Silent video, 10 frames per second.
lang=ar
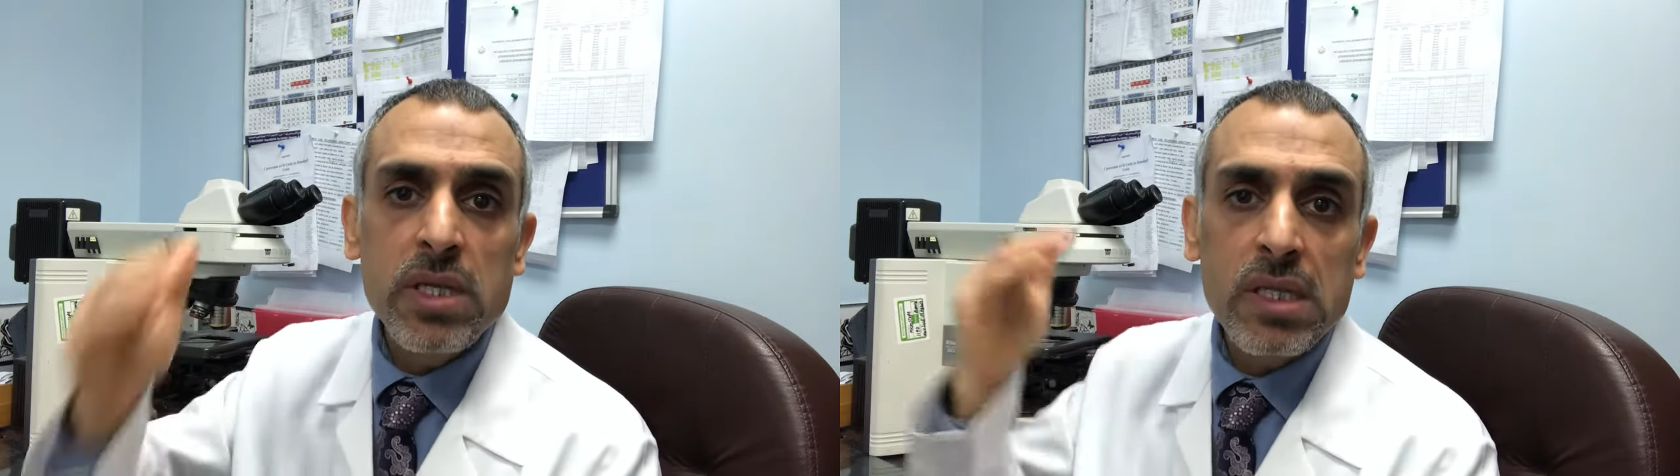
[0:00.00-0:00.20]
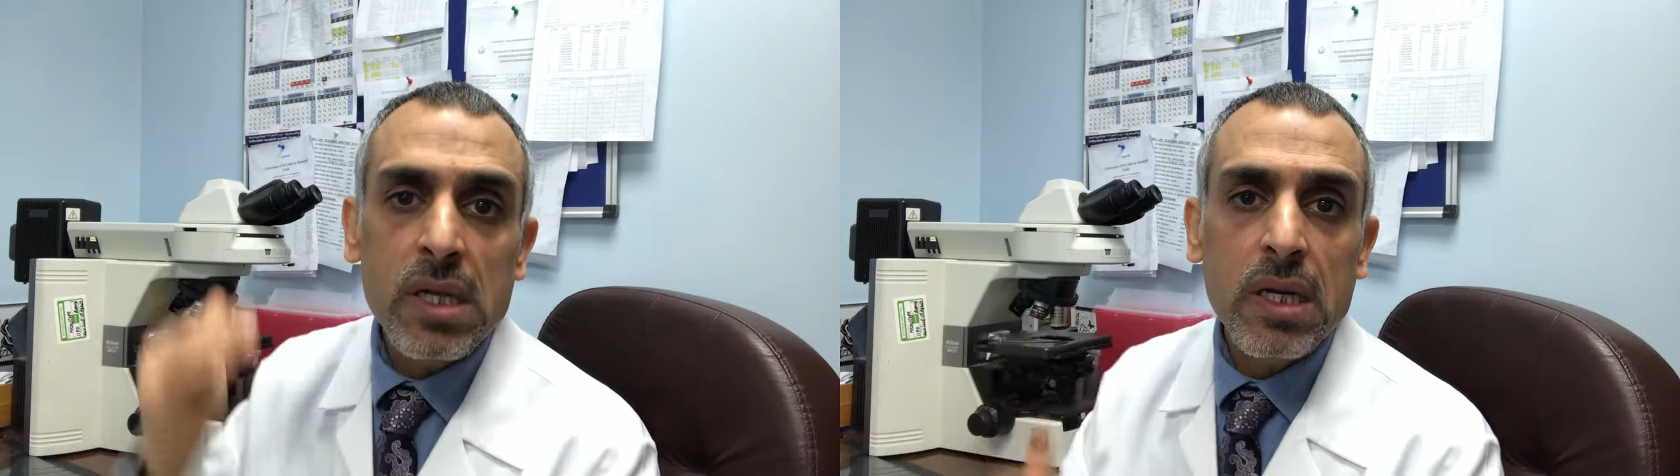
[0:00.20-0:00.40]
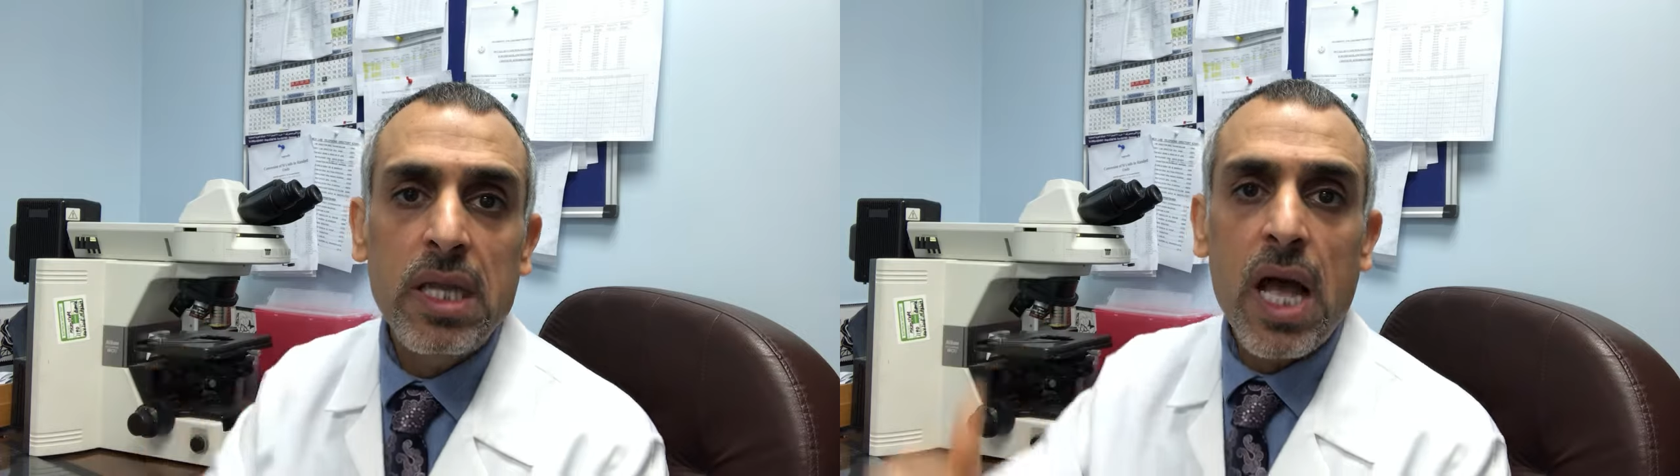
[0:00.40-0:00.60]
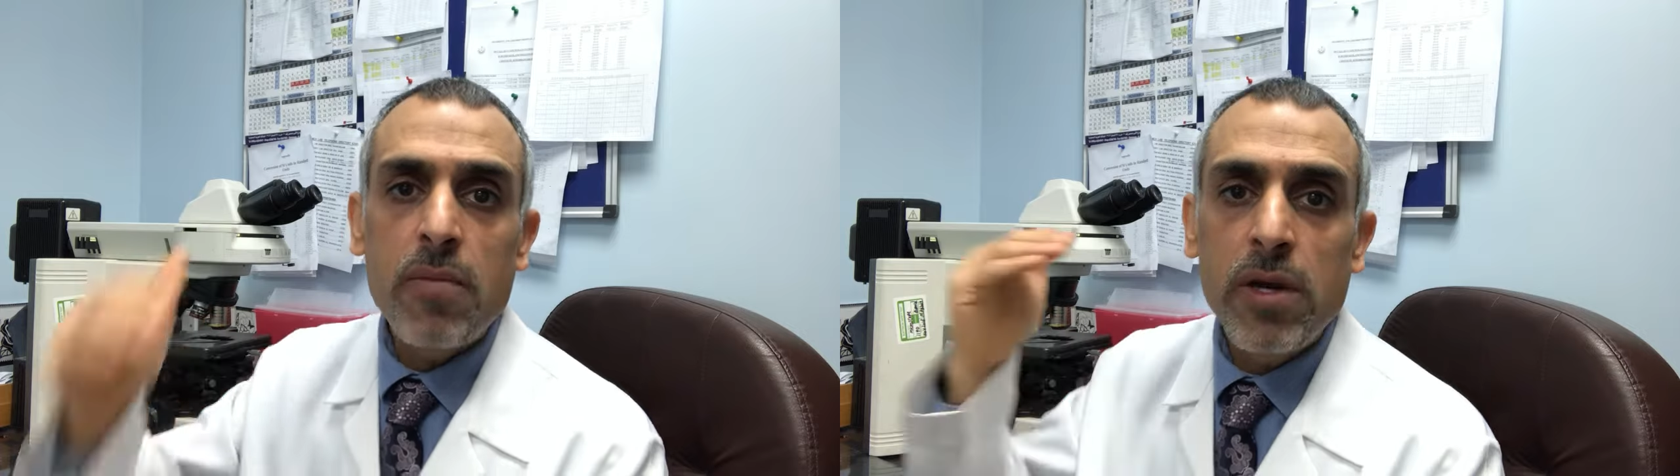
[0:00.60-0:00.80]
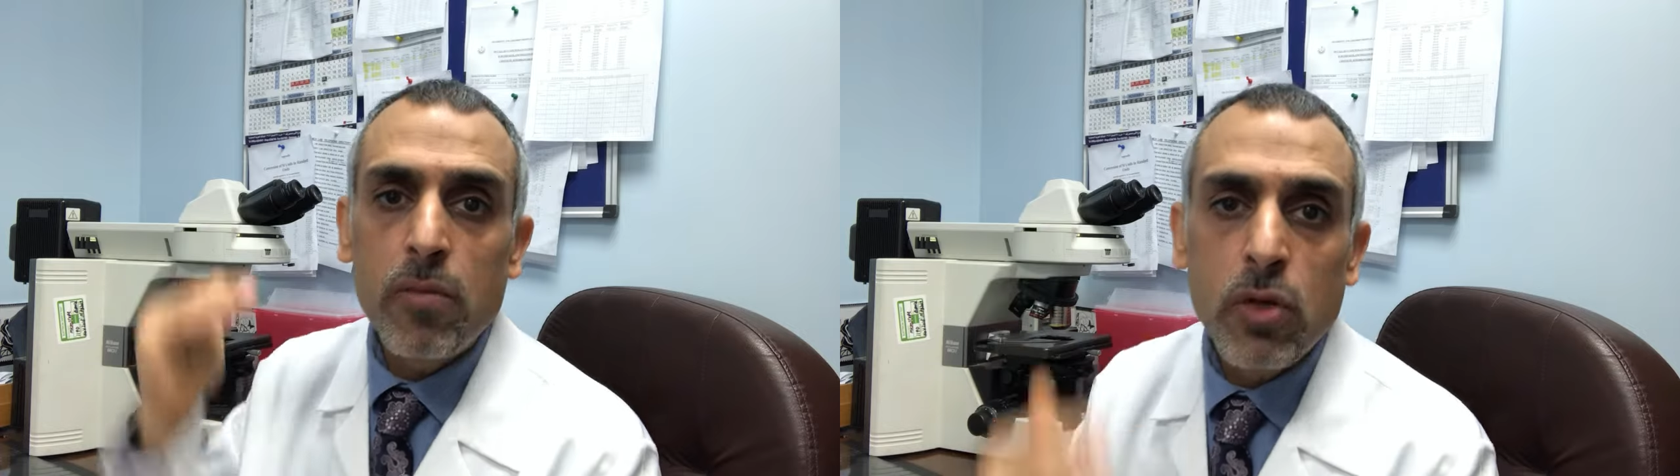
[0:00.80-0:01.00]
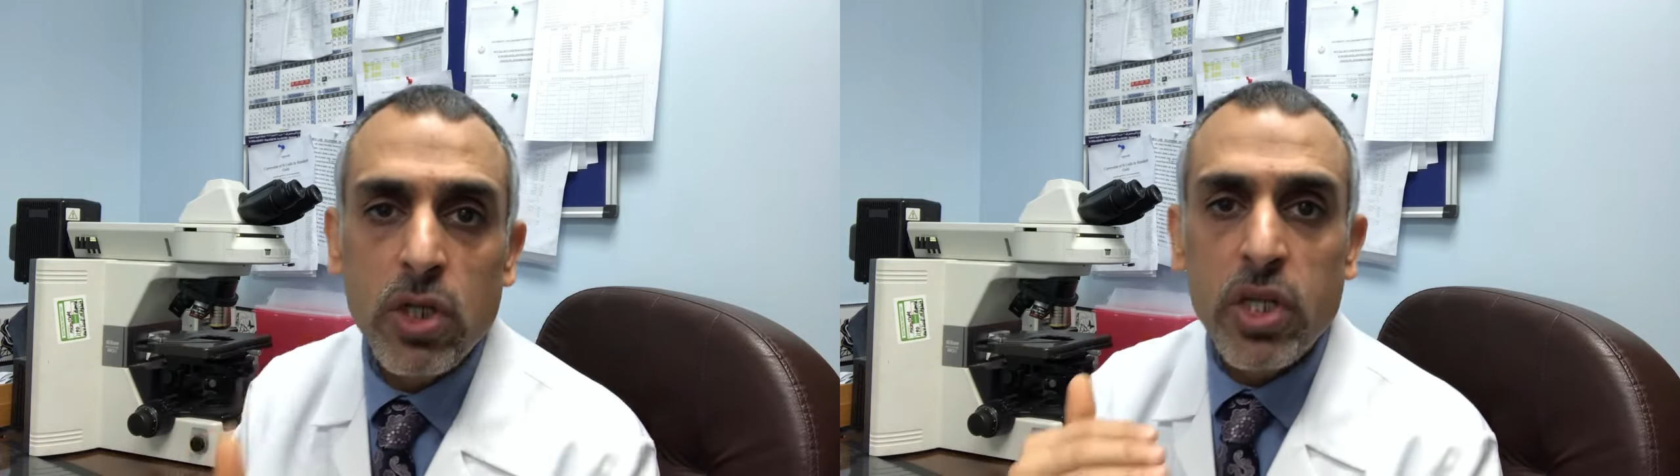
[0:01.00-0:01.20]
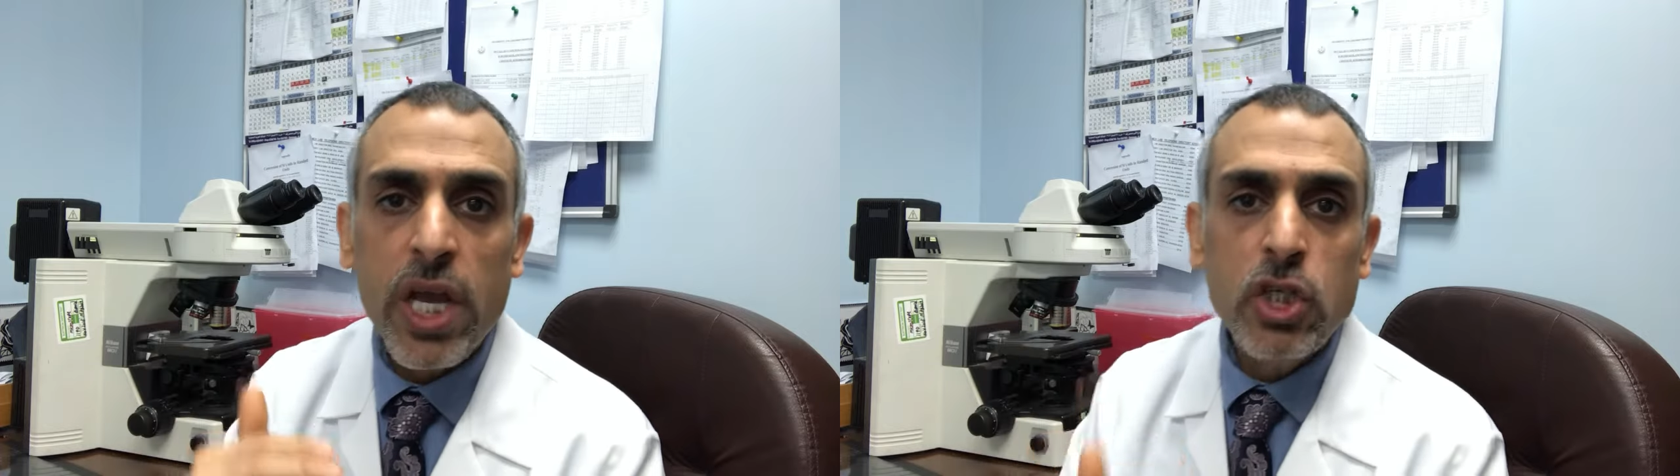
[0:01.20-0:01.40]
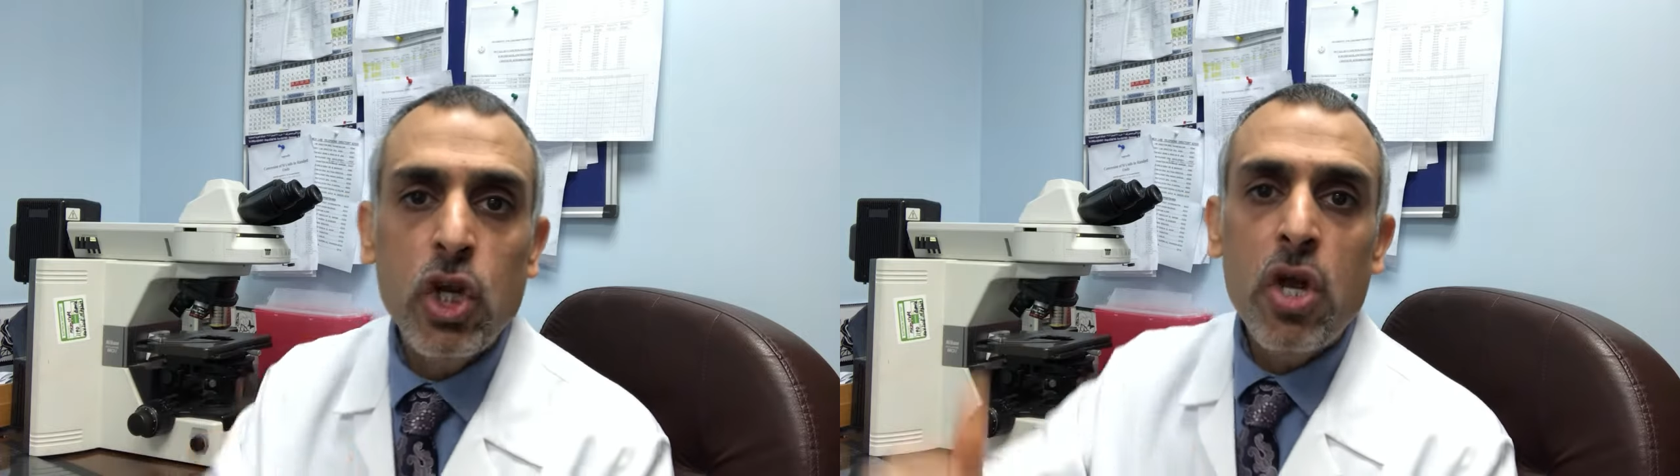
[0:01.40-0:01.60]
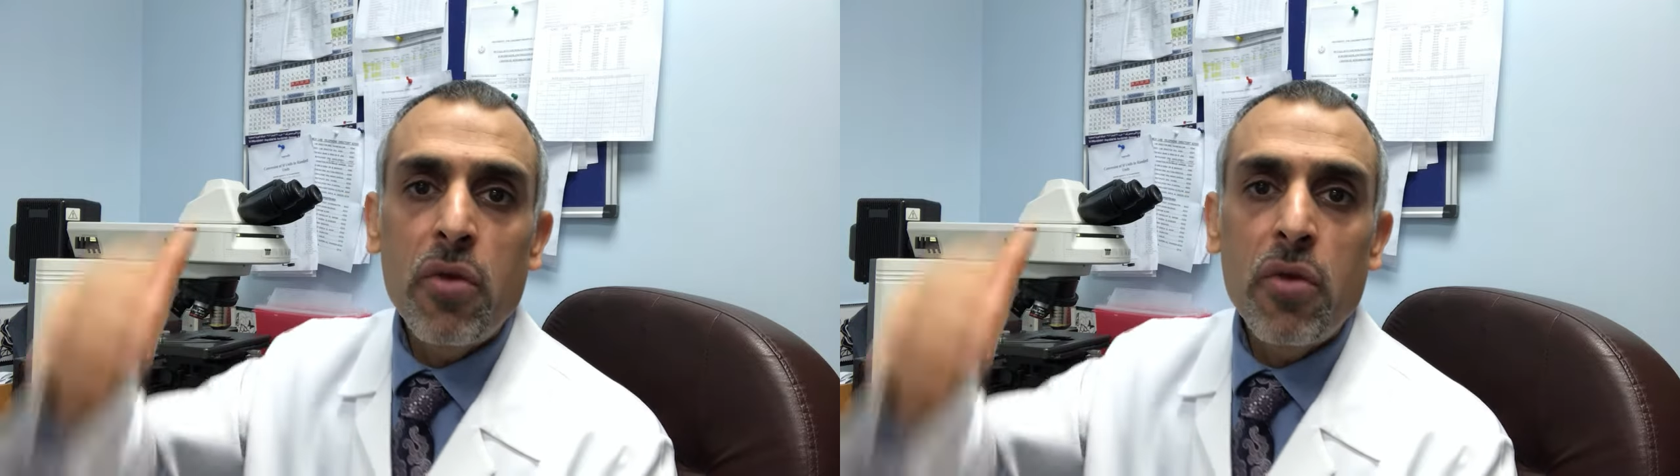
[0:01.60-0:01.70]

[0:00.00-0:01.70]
استخدام المنتج